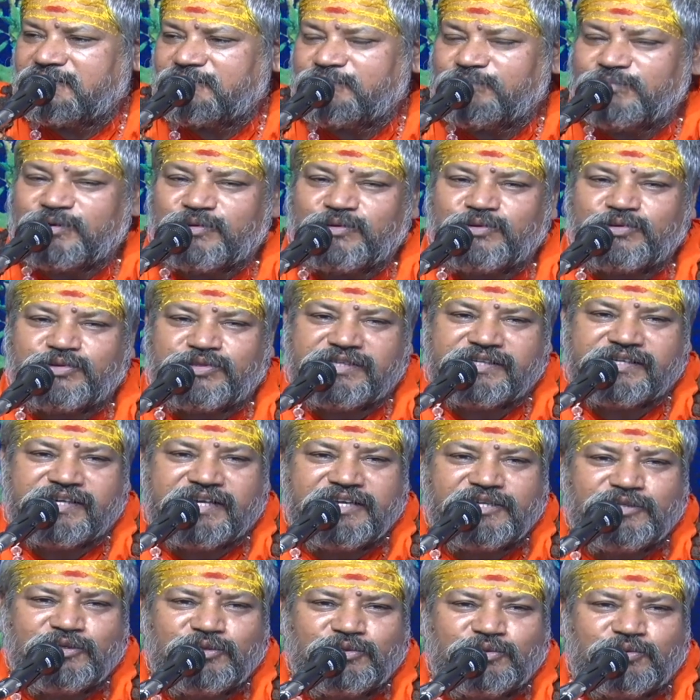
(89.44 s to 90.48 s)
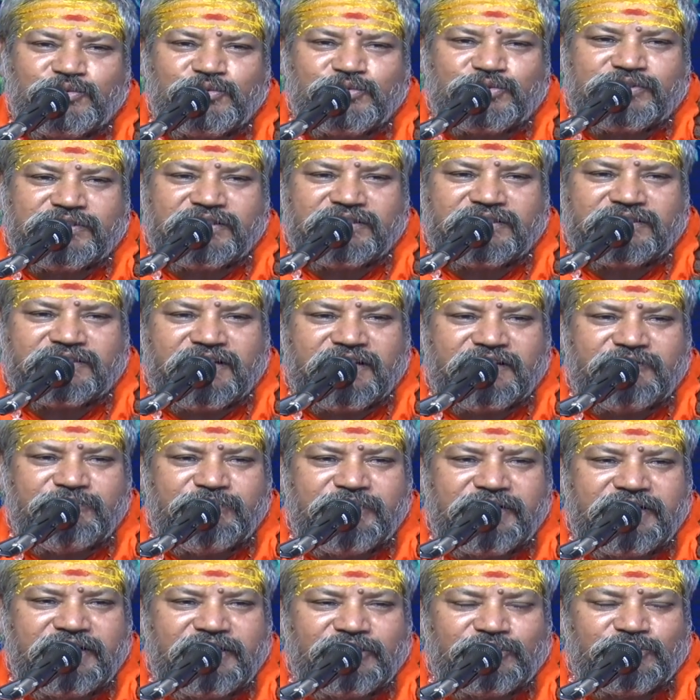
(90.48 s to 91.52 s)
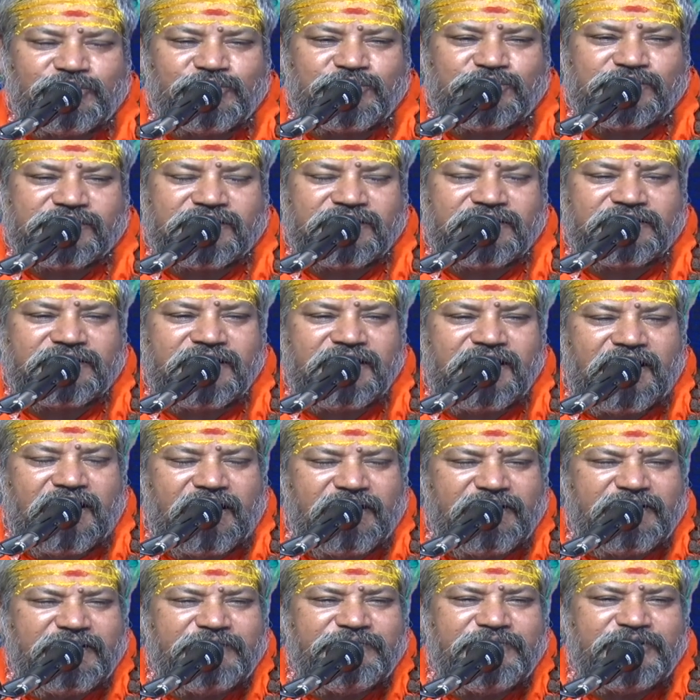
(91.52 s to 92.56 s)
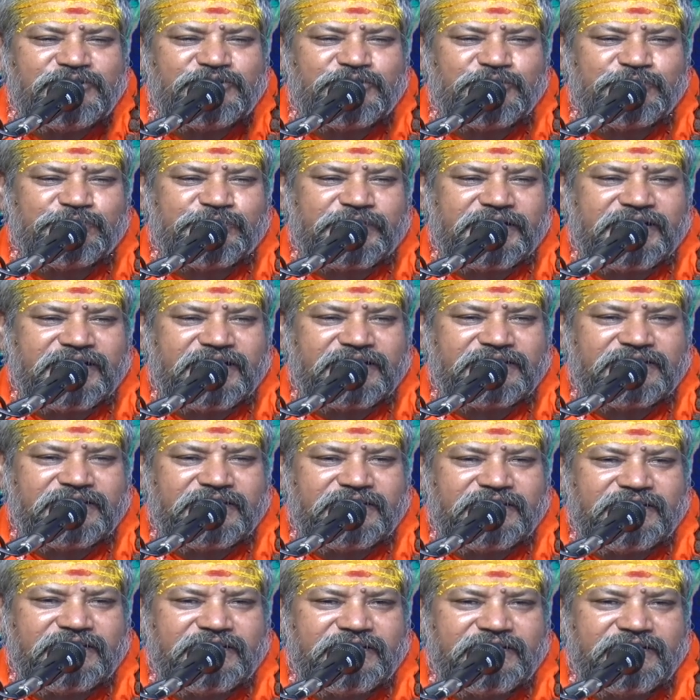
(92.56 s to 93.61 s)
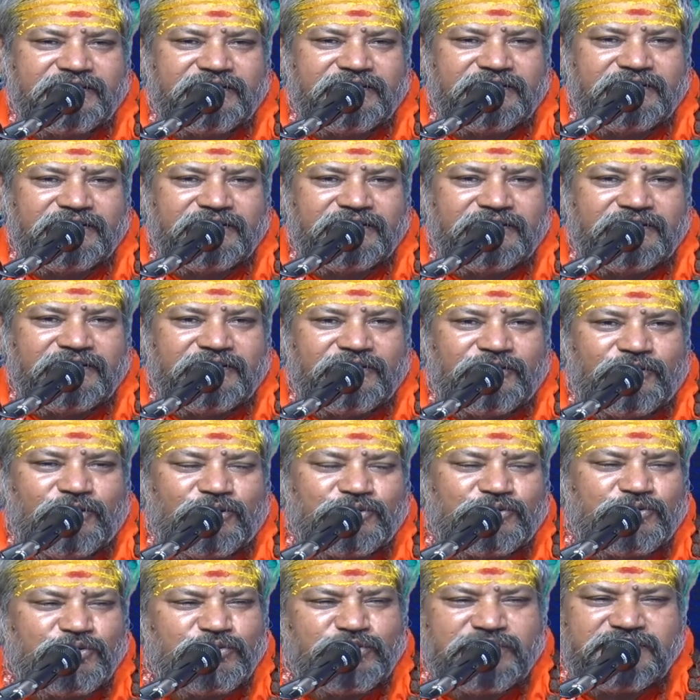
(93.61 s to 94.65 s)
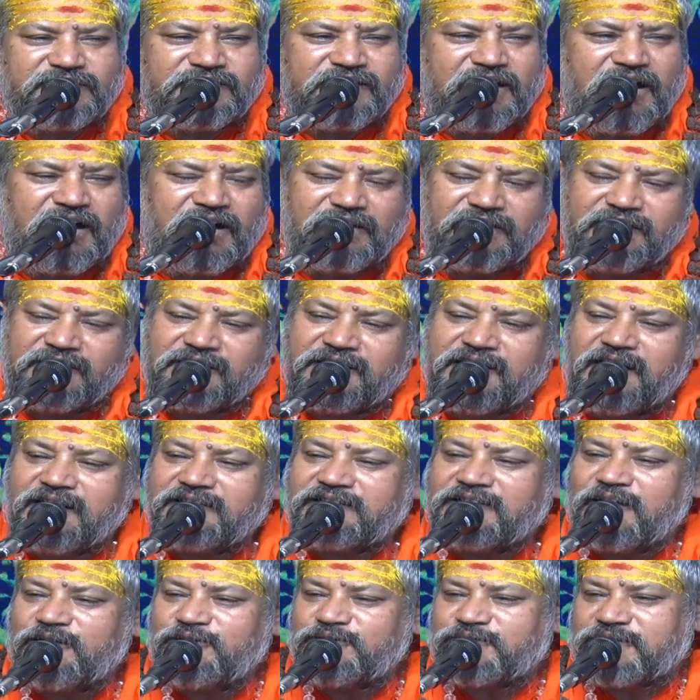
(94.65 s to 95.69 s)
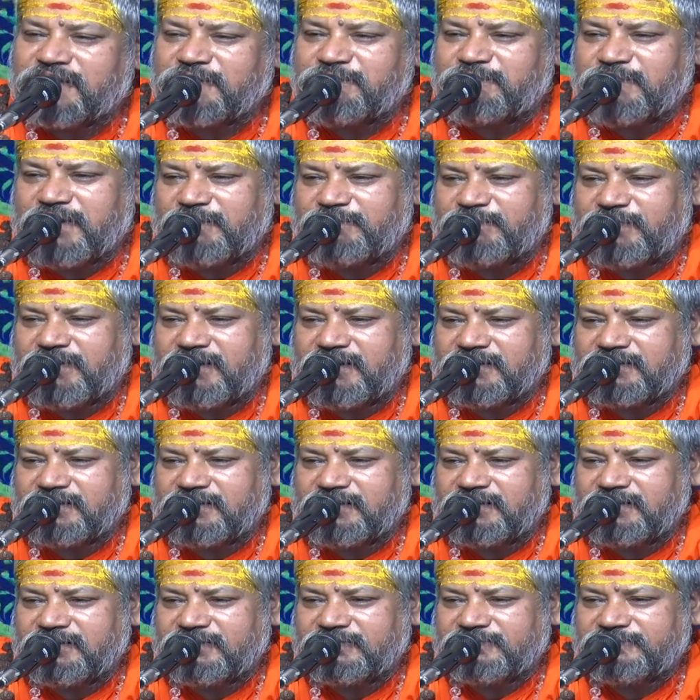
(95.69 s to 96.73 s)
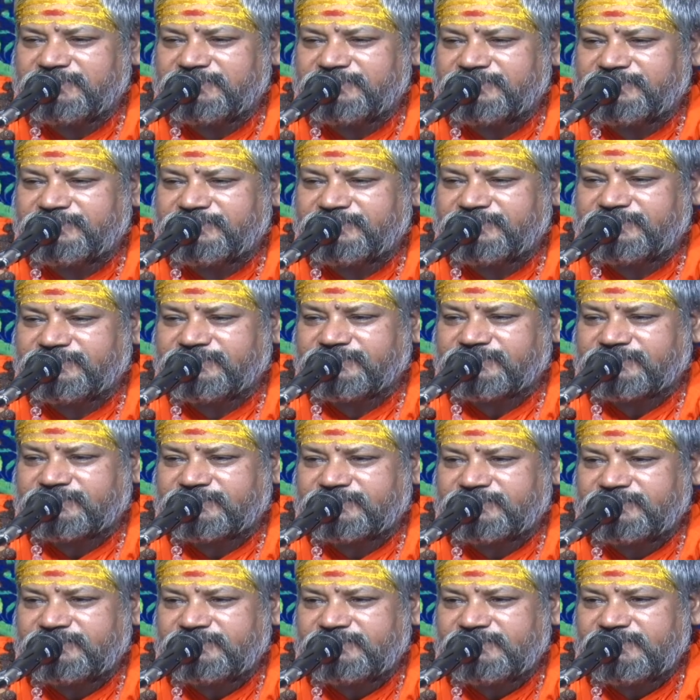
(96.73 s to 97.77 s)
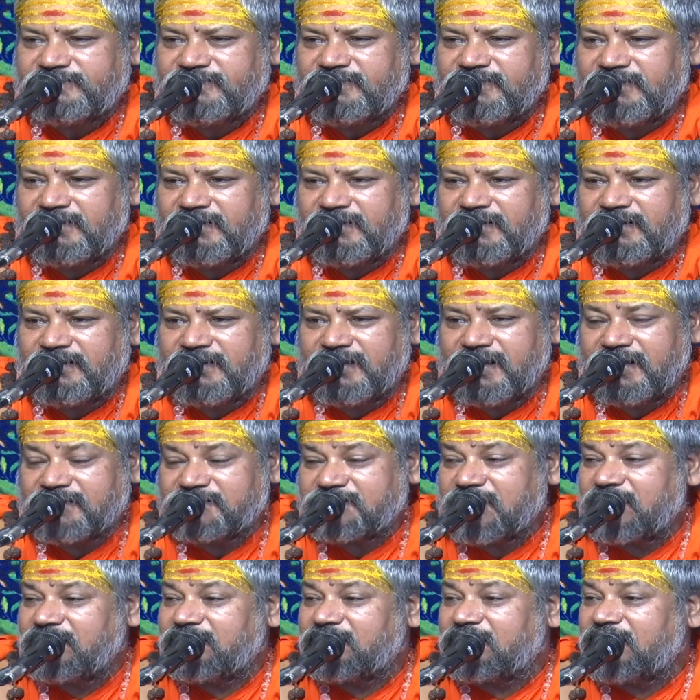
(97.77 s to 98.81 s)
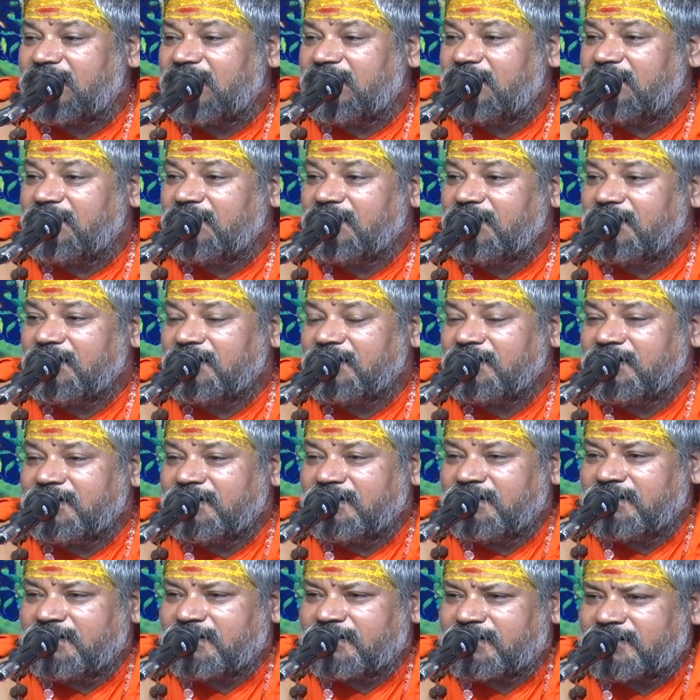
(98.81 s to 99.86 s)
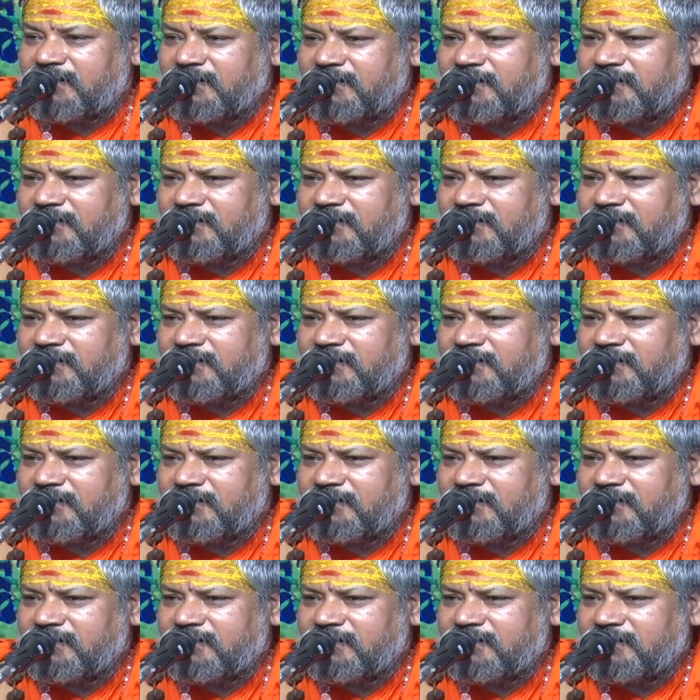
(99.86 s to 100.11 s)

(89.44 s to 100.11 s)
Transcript: मनुष्य के जो दूषित कर्म हैं दुष्कृत हैं अन्न में छुप के रहते हैं और जो जिसका अन्न खाता है उसके पाप खाता है ऐसा लिखा है कि